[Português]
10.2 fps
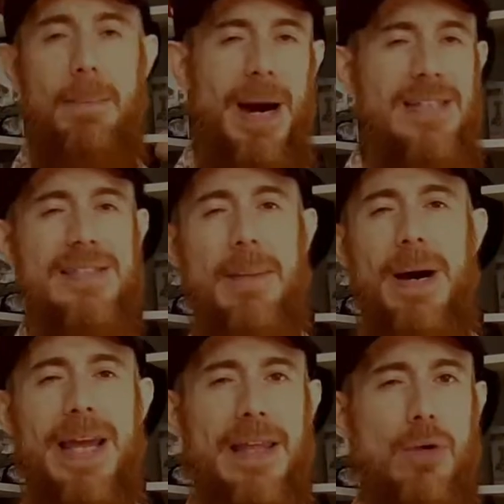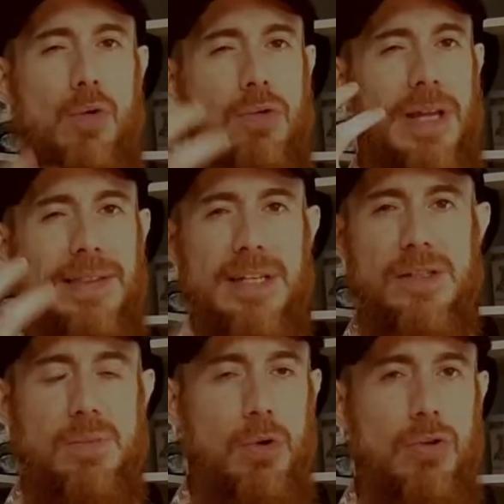mais trabalhada, com
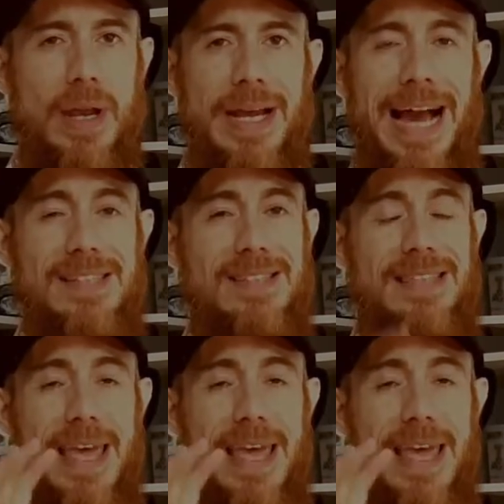letras muito legais,